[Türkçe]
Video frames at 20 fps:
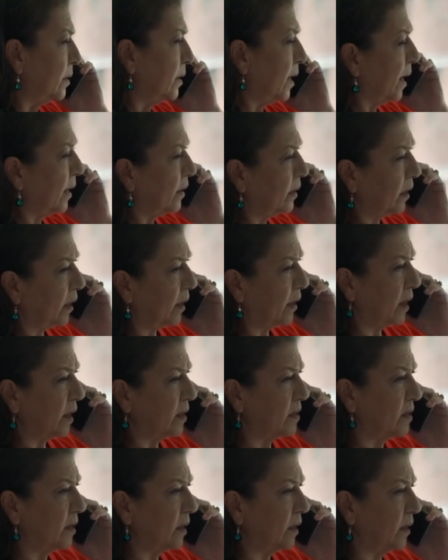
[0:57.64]
Yani
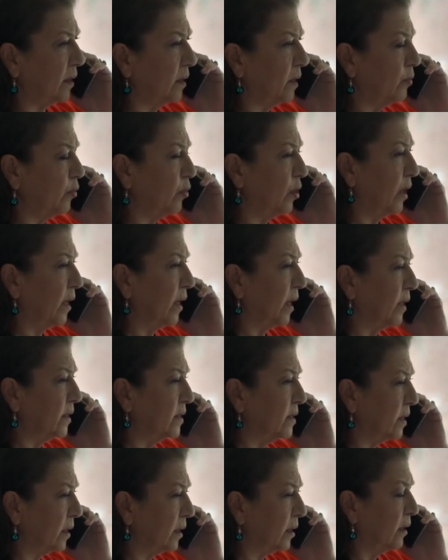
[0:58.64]
ararsa ya da buraya
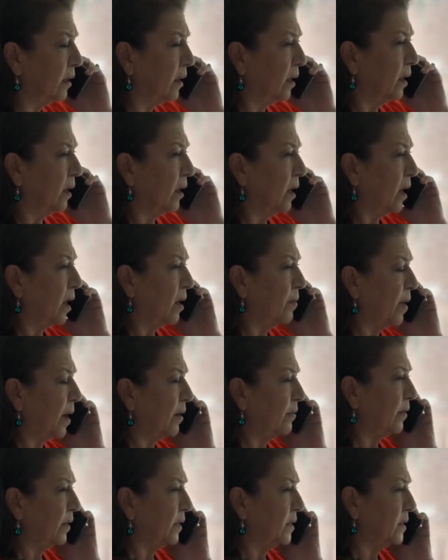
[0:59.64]
gelirse
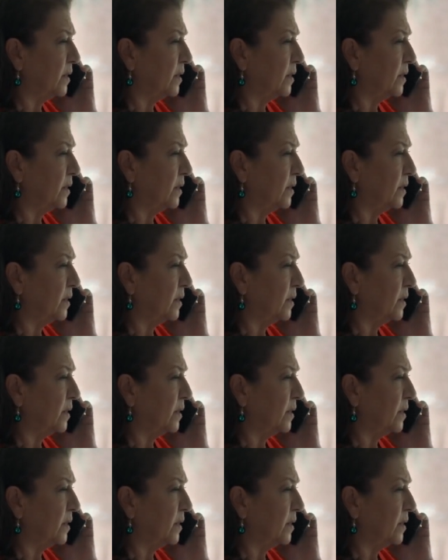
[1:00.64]
haber verir